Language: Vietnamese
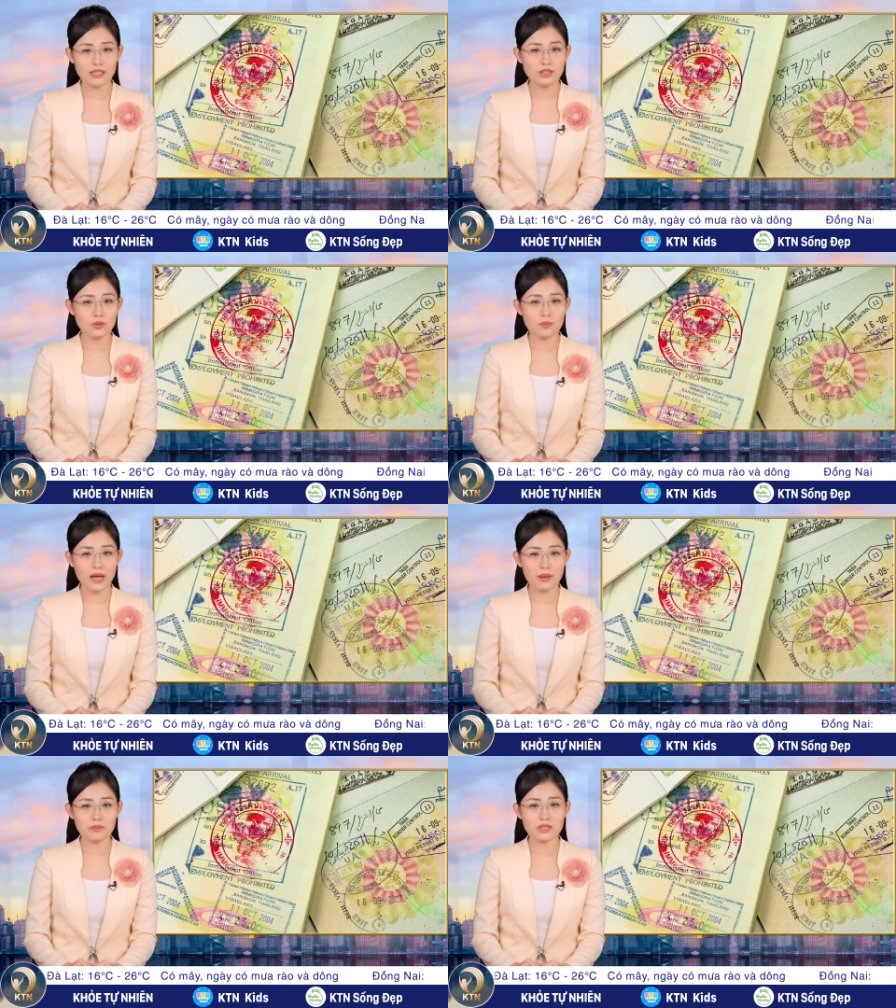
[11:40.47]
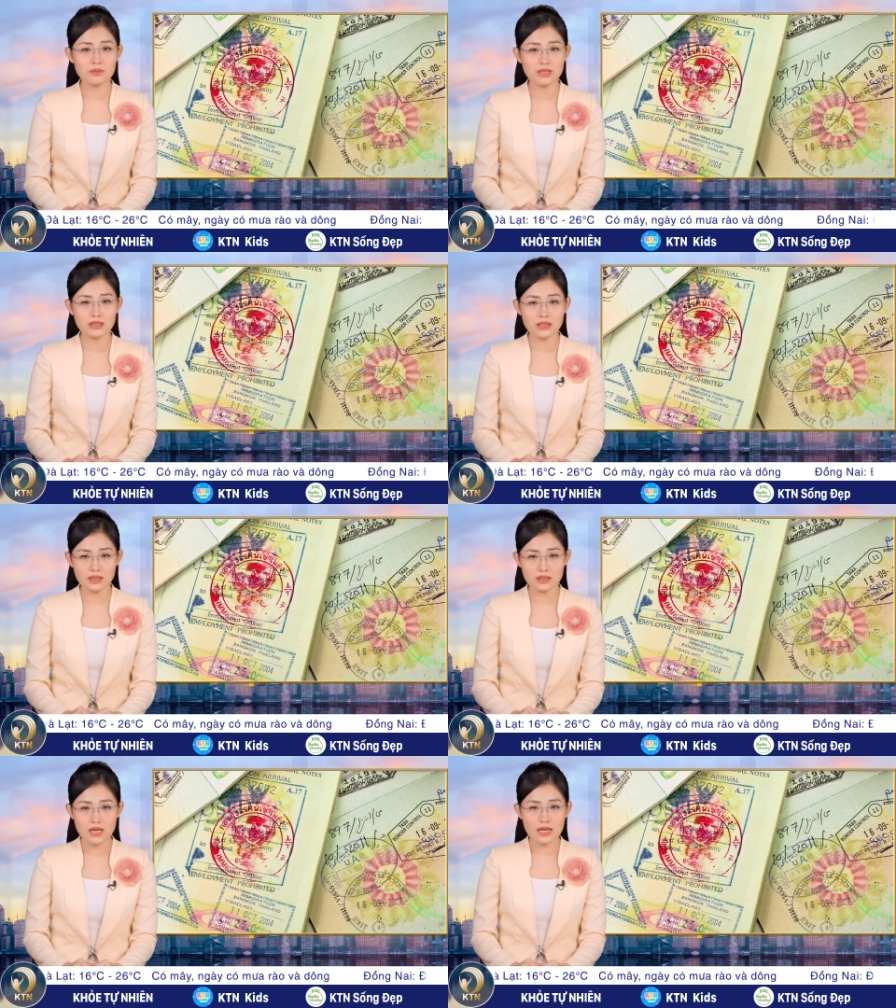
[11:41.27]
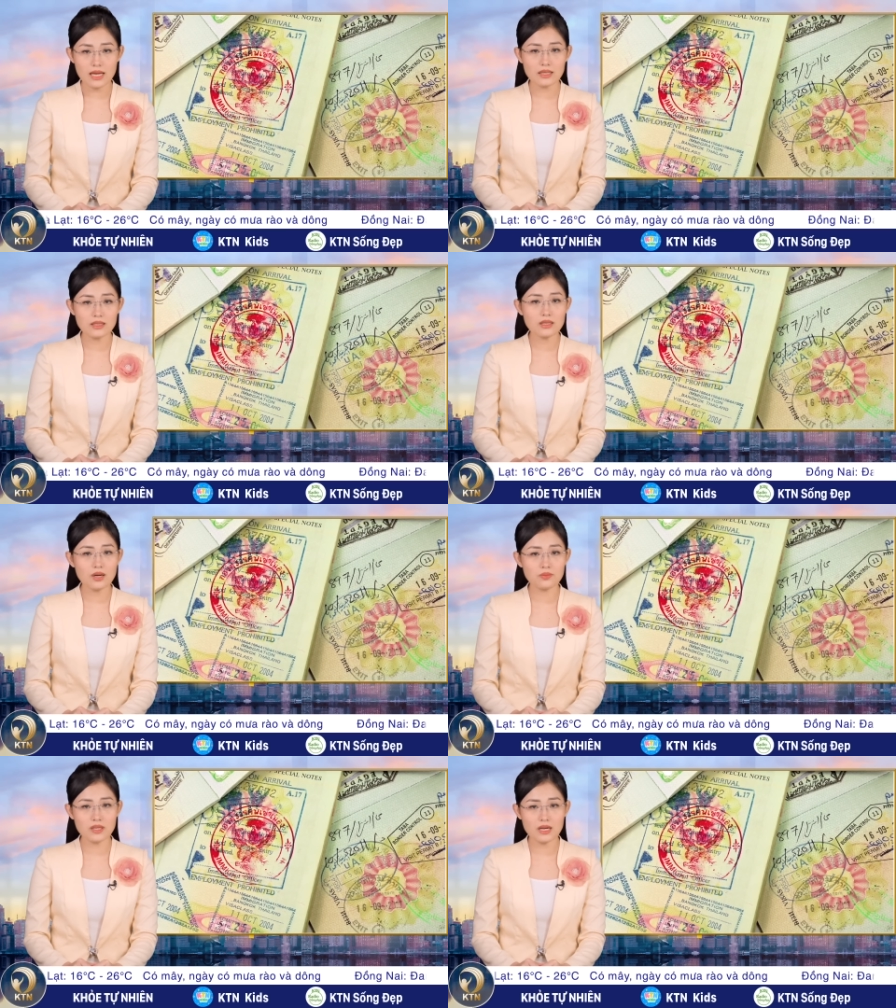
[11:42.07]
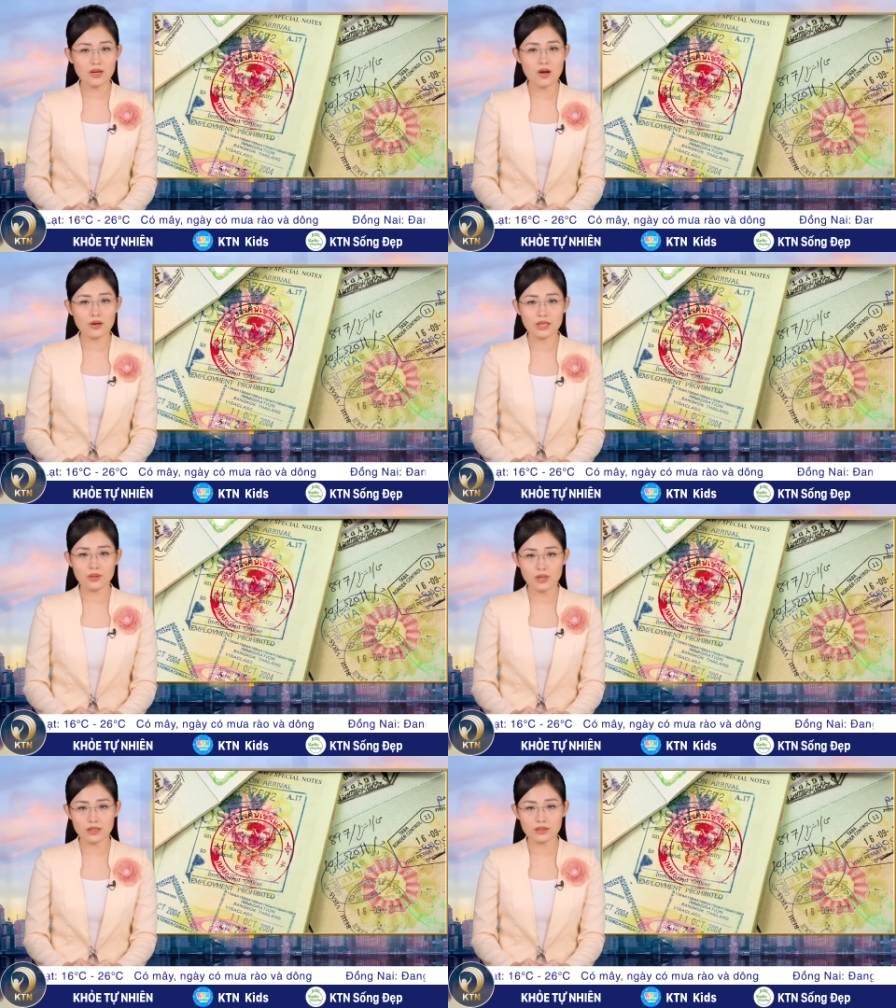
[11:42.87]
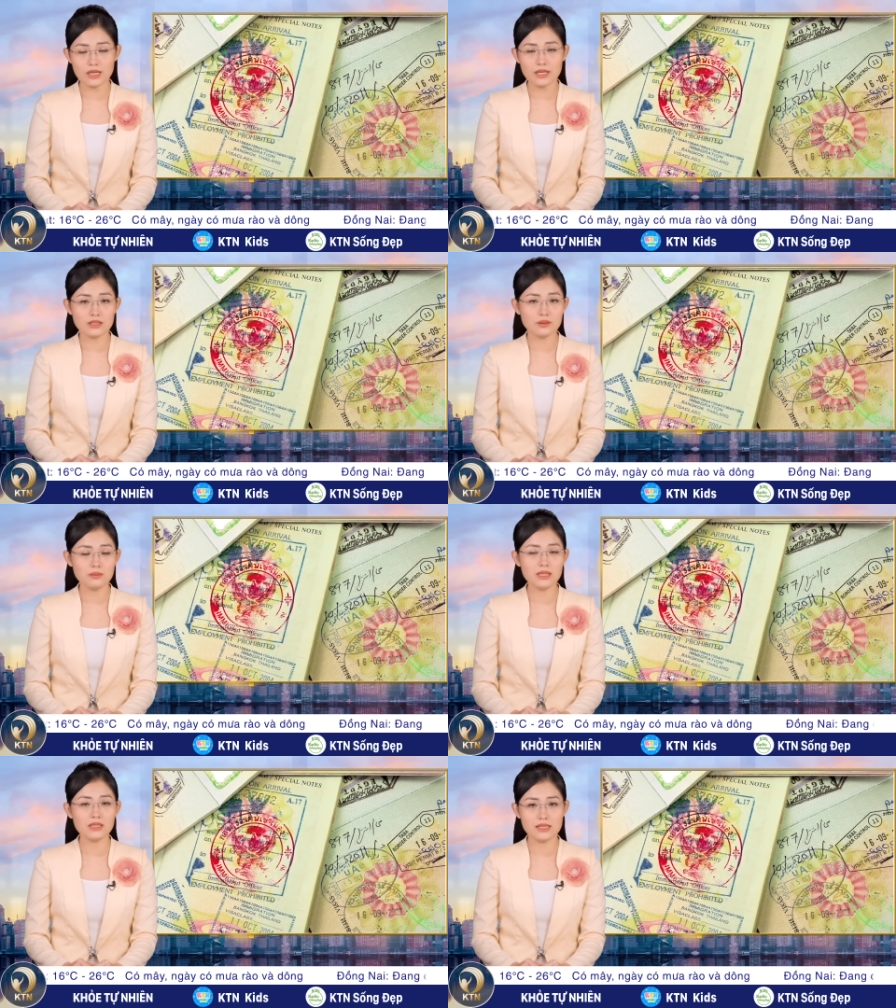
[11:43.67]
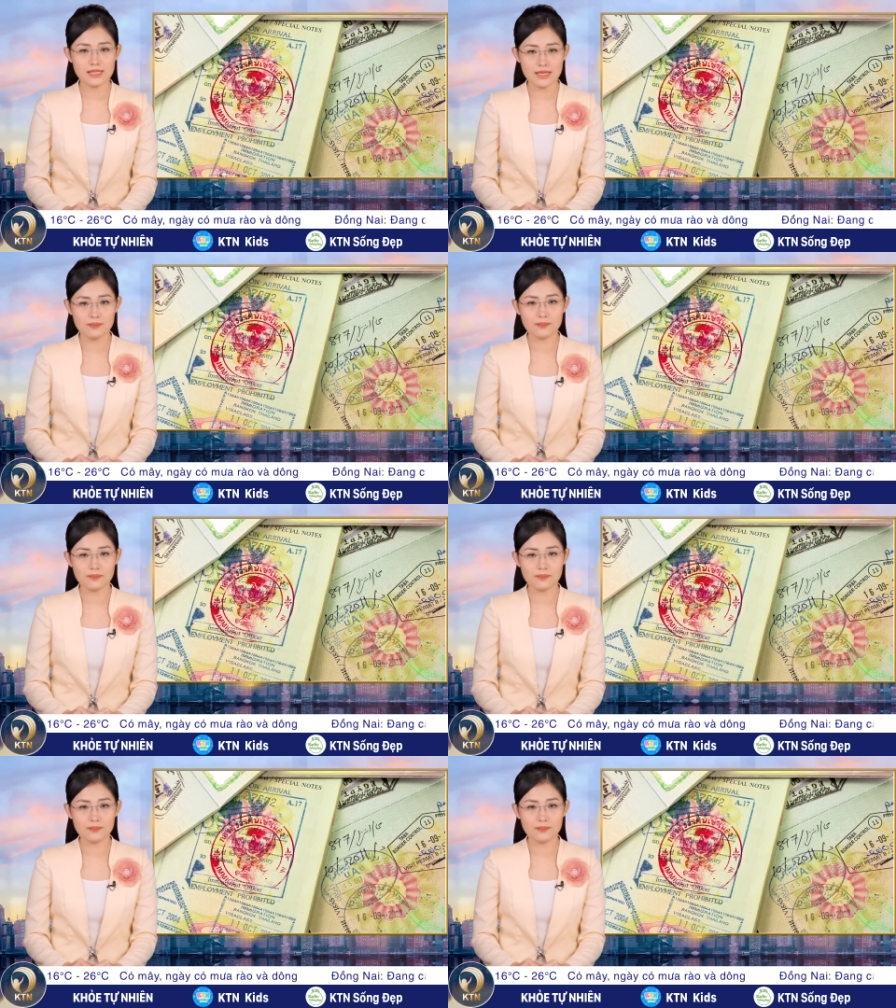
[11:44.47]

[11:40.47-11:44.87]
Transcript: nộp kèm chứng minh thư, căn cước công dân còn hiệu lực để chứng minh nơi sinh.